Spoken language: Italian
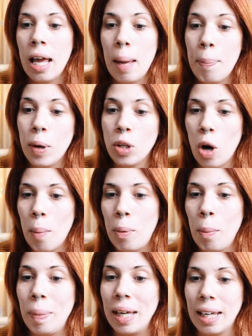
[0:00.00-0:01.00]
e poi
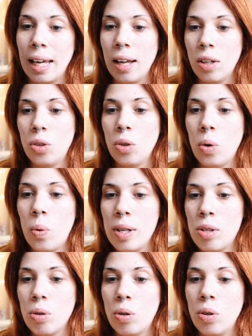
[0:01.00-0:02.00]
dopo picchietto
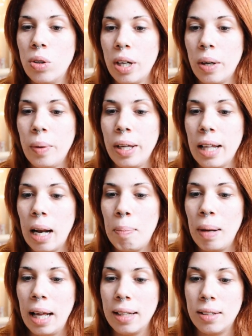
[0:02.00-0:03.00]
questo colore qui della
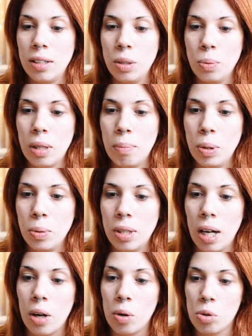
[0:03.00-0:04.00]
palette di Huda
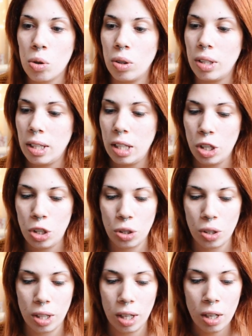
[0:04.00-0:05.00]
Beauty la Rose Gold
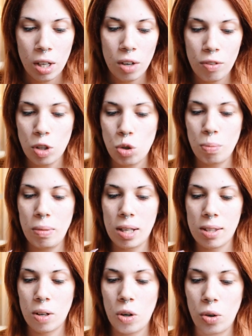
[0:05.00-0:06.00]
Edition faccio un
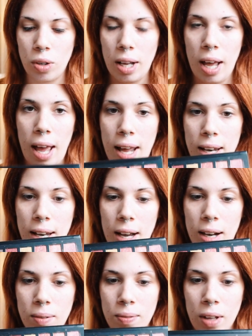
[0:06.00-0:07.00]
mix con
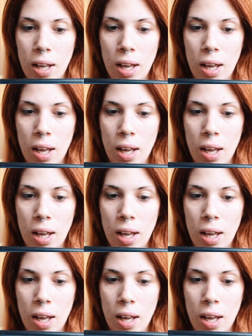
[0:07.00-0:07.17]
Henna